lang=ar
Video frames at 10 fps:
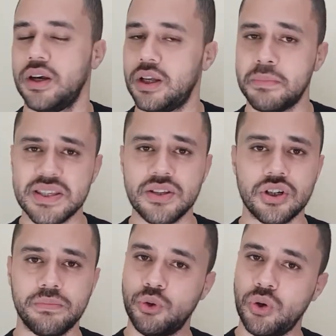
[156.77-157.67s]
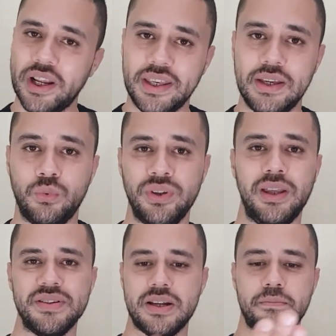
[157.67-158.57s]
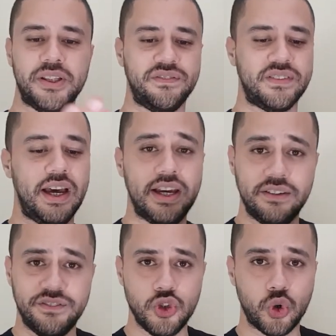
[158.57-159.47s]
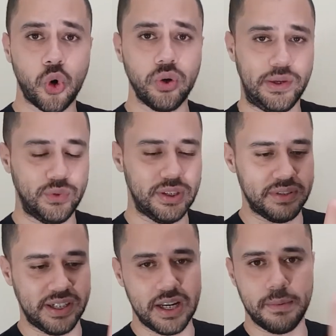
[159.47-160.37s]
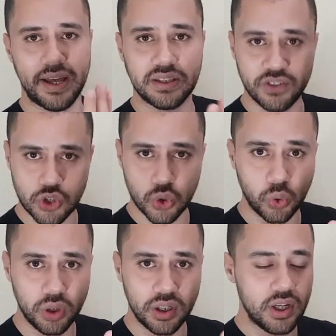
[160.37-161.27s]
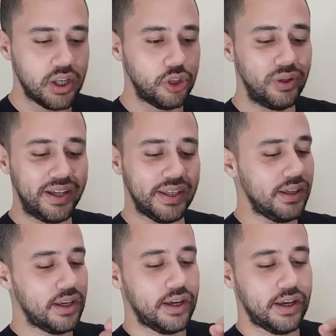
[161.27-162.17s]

الماسنجر بيقول لك ايه وانت مثلا بتفتح الفيديو كول لو انت بتكلم حد فيديو كول يقول لك ايه